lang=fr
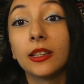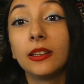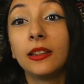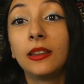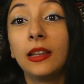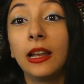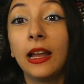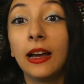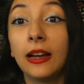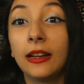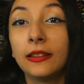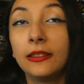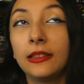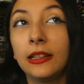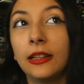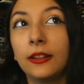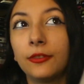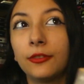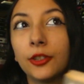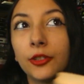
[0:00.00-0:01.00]
de
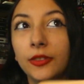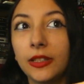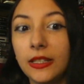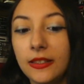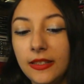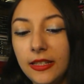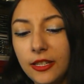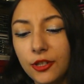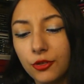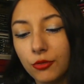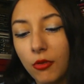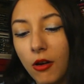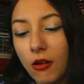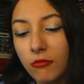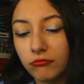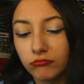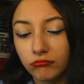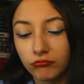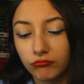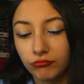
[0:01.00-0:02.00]
la, fantaisie, je crois.